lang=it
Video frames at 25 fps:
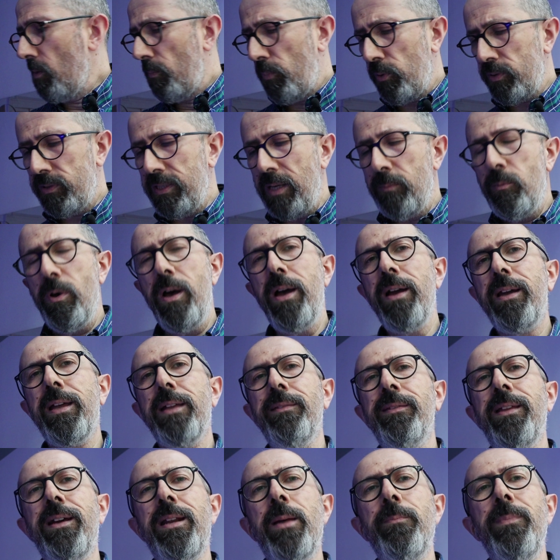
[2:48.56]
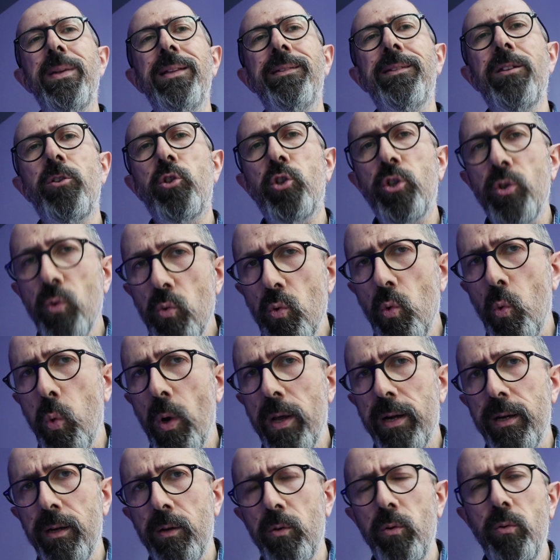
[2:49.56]
Possiamo anche andare a metterci un
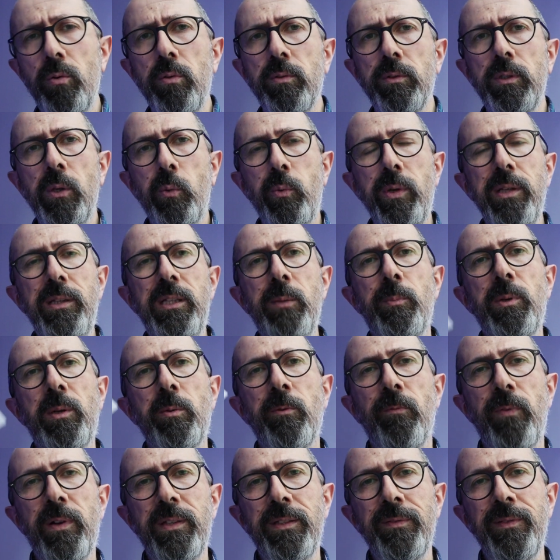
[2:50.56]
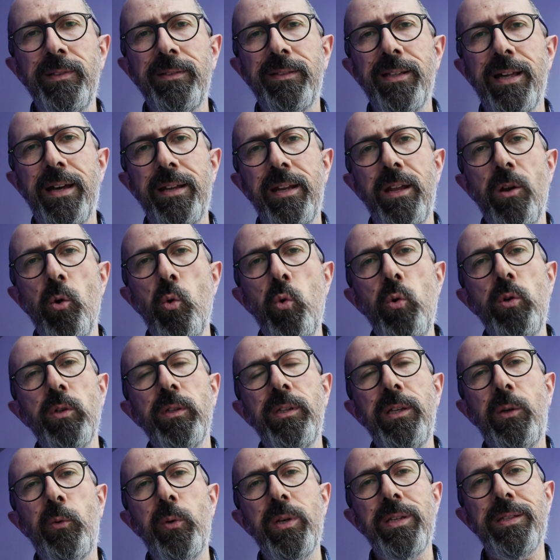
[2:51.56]
QR code, quindi potremmo far diventare uno
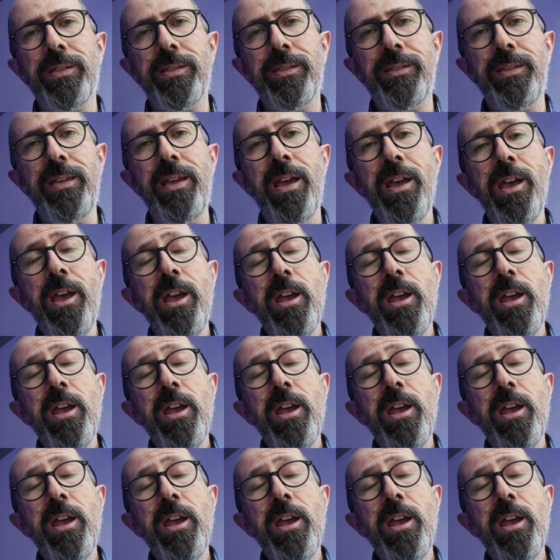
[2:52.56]
di questi